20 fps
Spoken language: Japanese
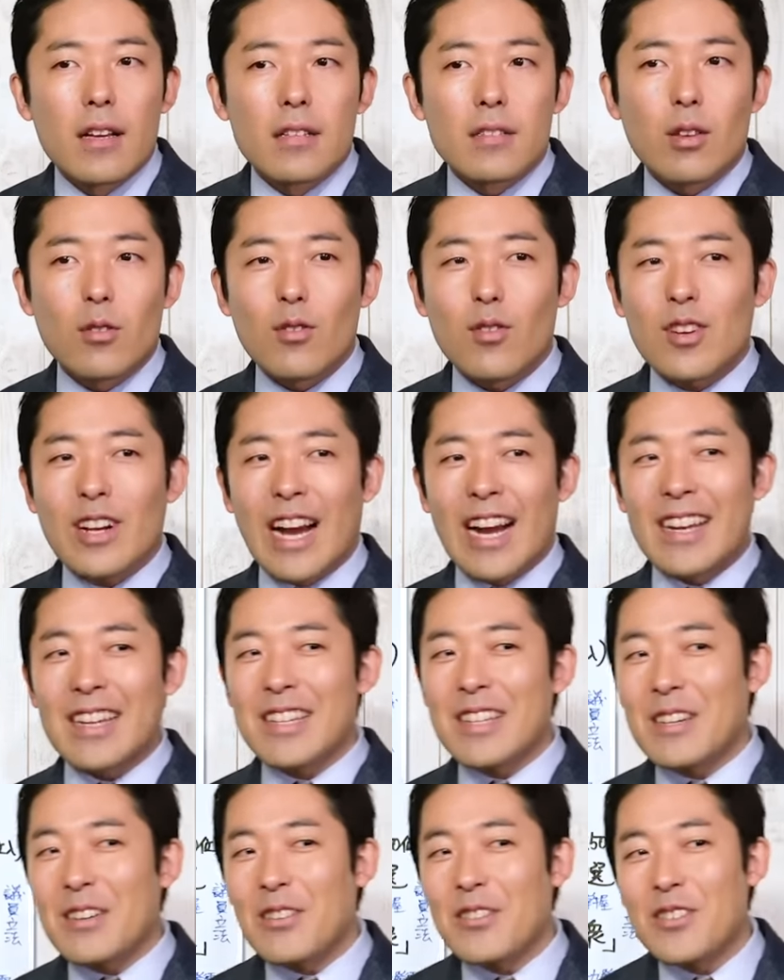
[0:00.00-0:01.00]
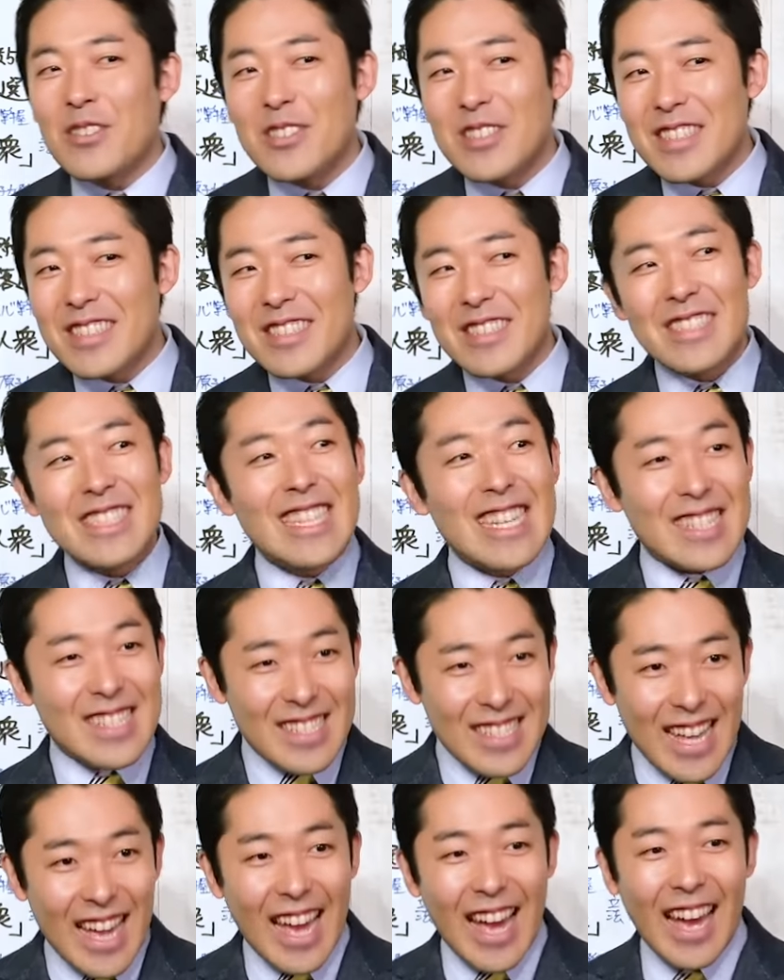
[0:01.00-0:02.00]
その官僚にで
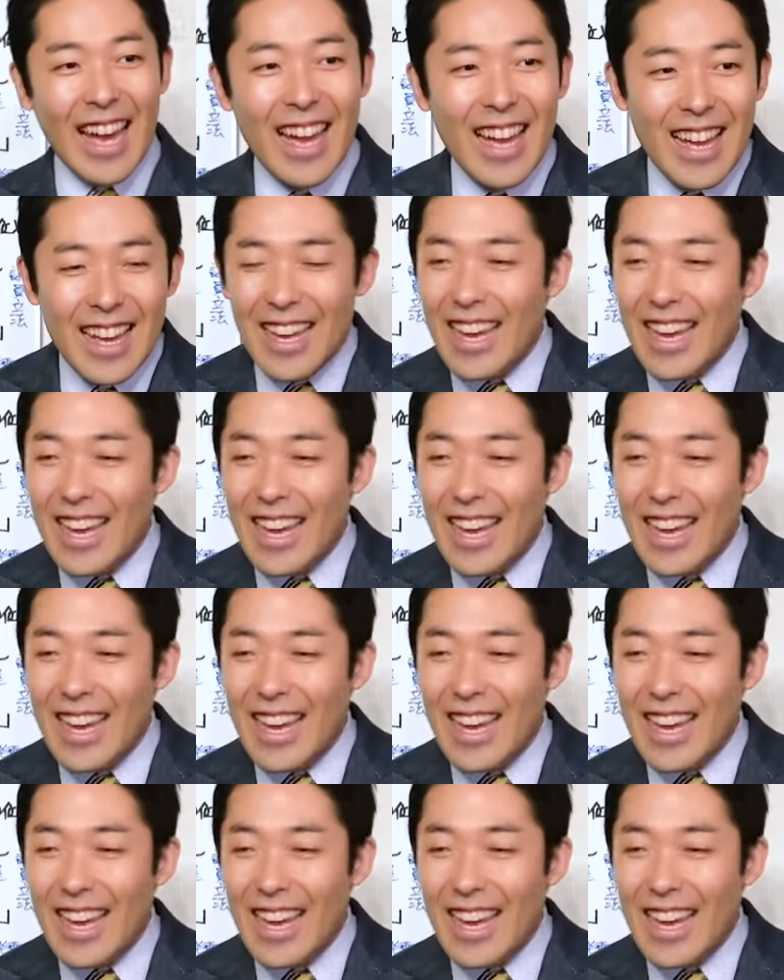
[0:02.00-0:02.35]
すね